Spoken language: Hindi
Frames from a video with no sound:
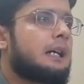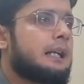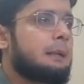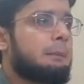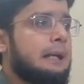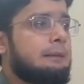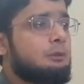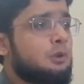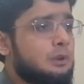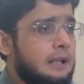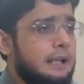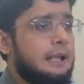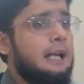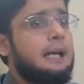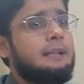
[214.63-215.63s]
अरे भाई वो तो
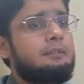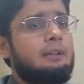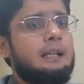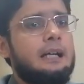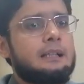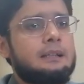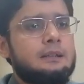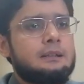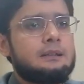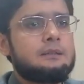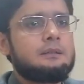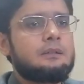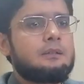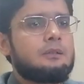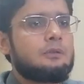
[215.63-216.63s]
कर रहा है सलाद
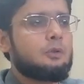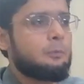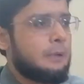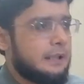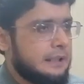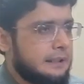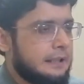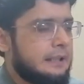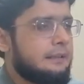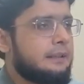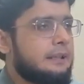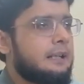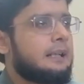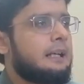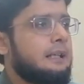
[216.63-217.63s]
तुम्हारे कहने
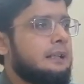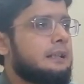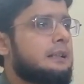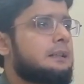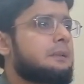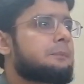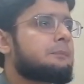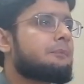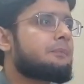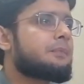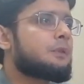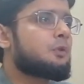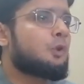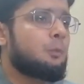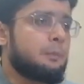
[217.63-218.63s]
से कर रहा है क्या
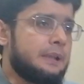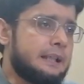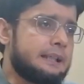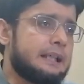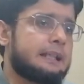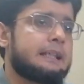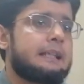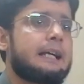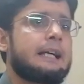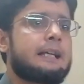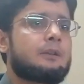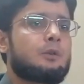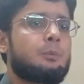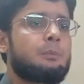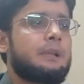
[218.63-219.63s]
तुमने क्या किया है
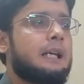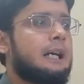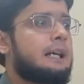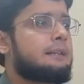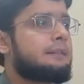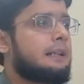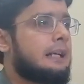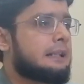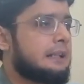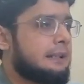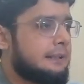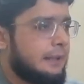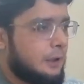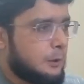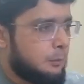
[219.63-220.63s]
तुमने अगर सलाद
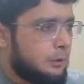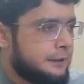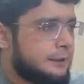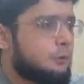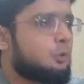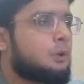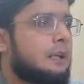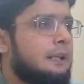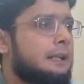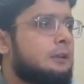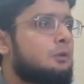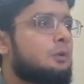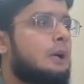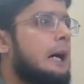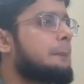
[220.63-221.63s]
अल्लाह को बोल दी तू कर ले
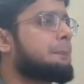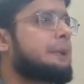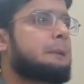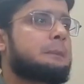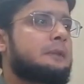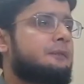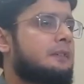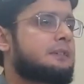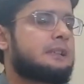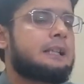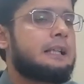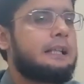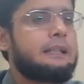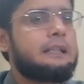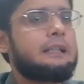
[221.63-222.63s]
तो आपने अपना फ़र्ज
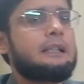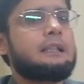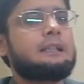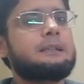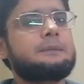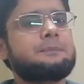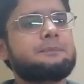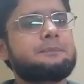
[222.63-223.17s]
अदा नहीं किया